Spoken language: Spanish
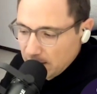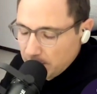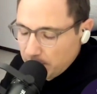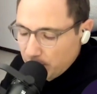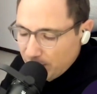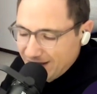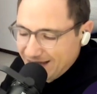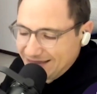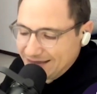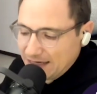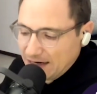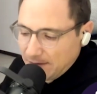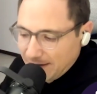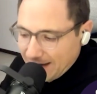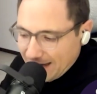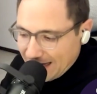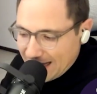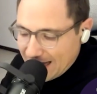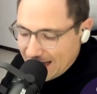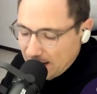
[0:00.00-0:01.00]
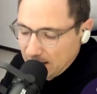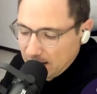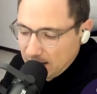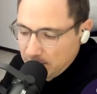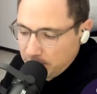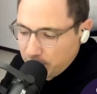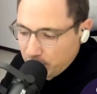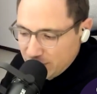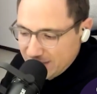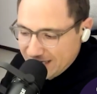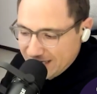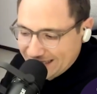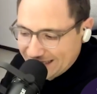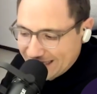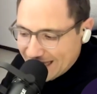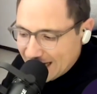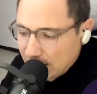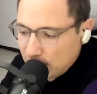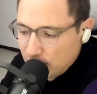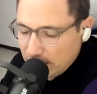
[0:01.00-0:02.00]
pueda trabajar y
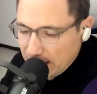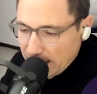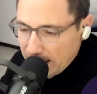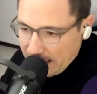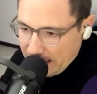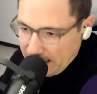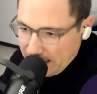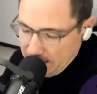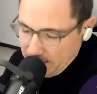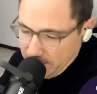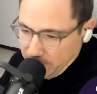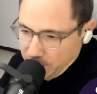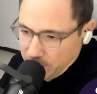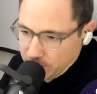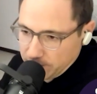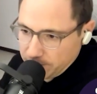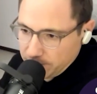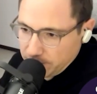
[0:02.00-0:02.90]
proyectar con el equilibrio.